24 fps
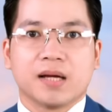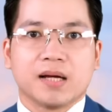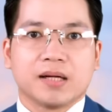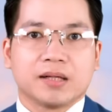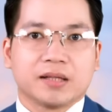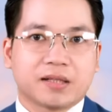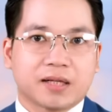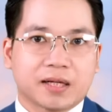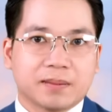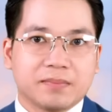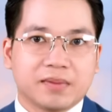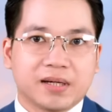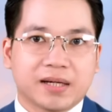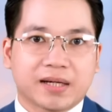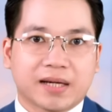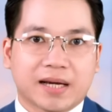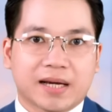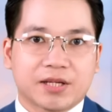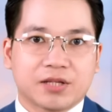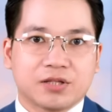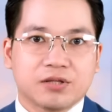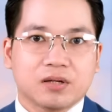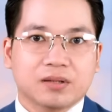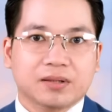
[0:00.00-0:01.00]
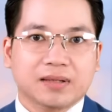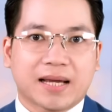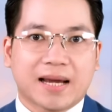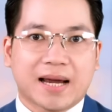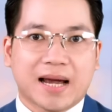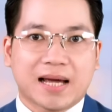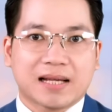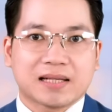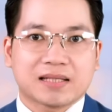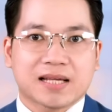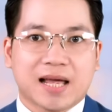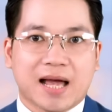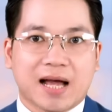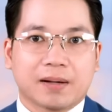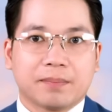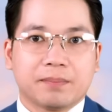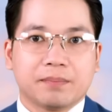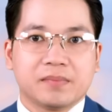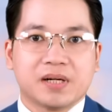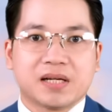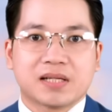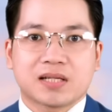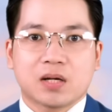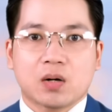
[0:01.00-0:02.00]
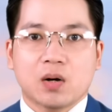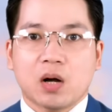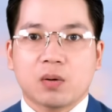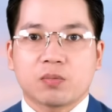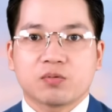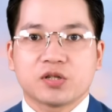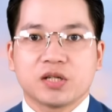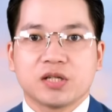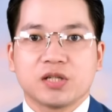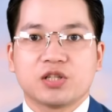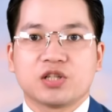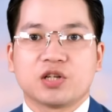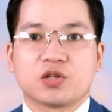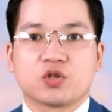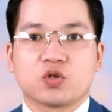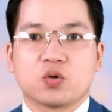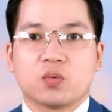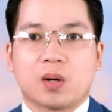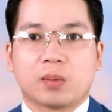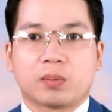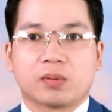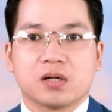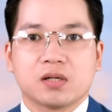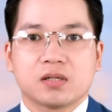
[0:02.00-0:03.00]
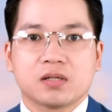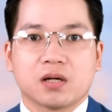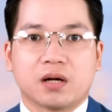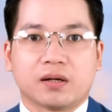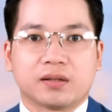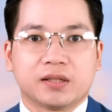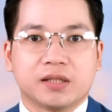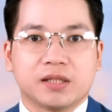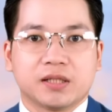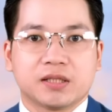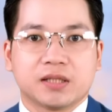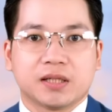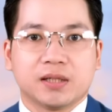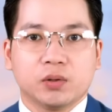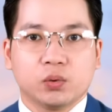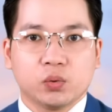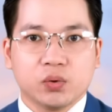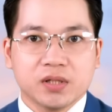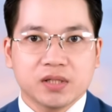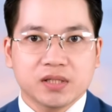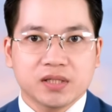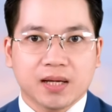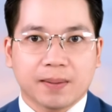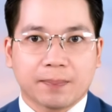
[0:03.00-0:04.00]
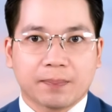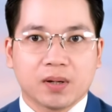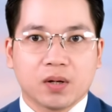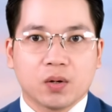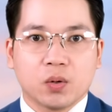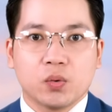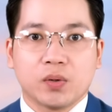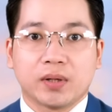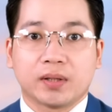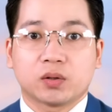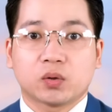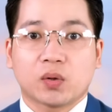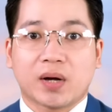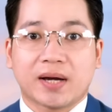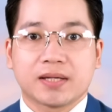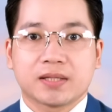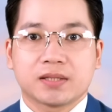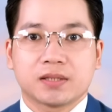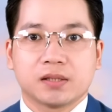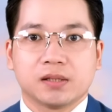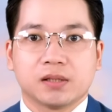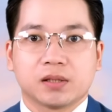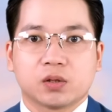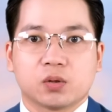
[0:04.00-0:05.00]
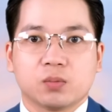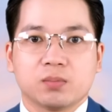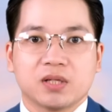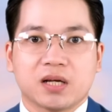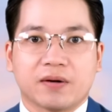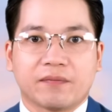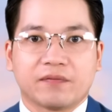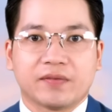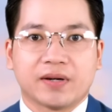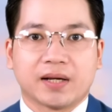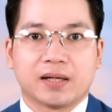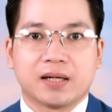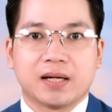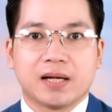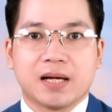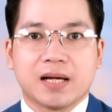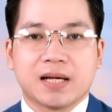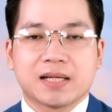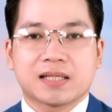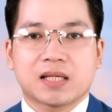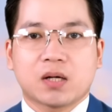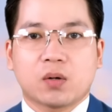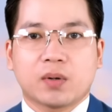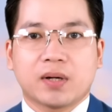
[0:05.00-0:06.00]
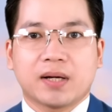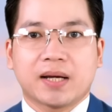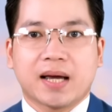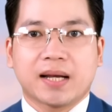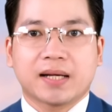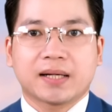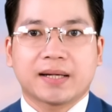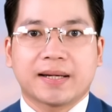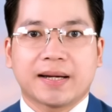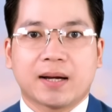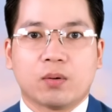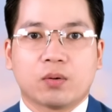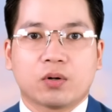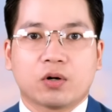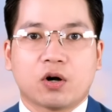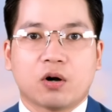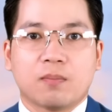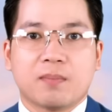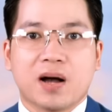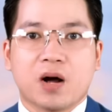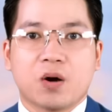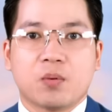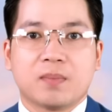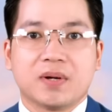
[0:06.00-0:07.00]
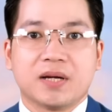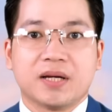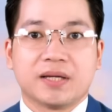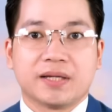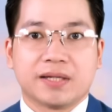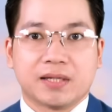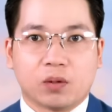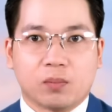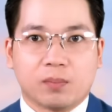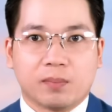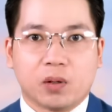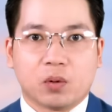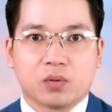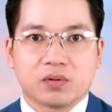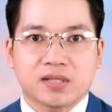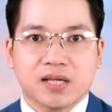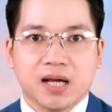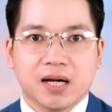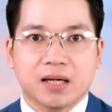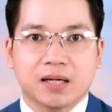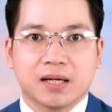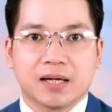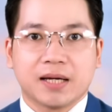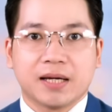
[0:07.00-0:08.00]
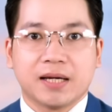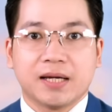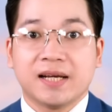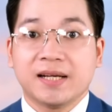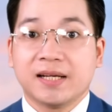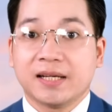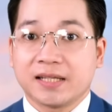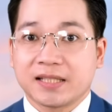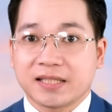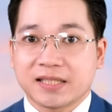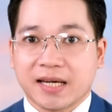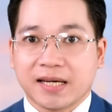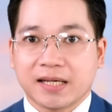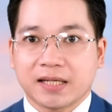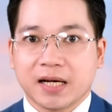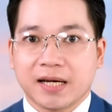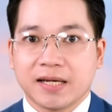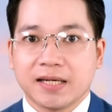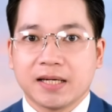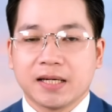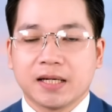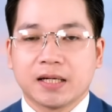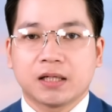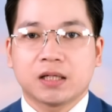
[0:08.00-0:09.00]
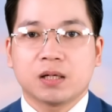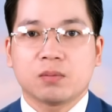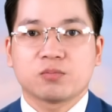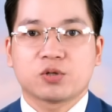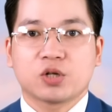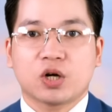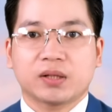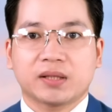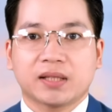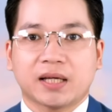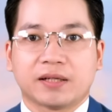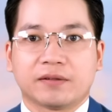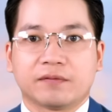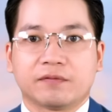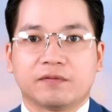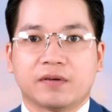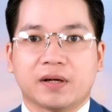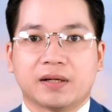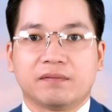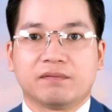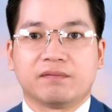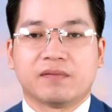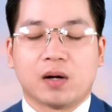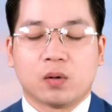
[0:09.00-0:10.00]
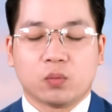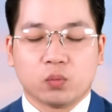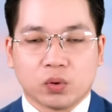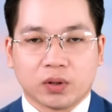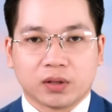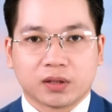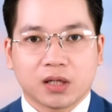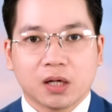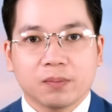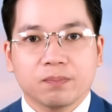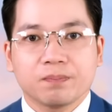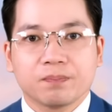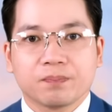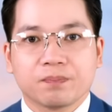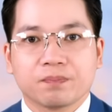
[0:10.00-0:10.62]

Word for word: Gần mười ngày trước tại An Giang, mười sáu học sinh trường trung học cơ sở thị trấn Núi Sập, huyện Thoại Sơn cũng nhập viện sau khi ăn kẹo có bao bì nhiều màu sắc, in hình trái cây, không rõ thành phần và nguồn gốc.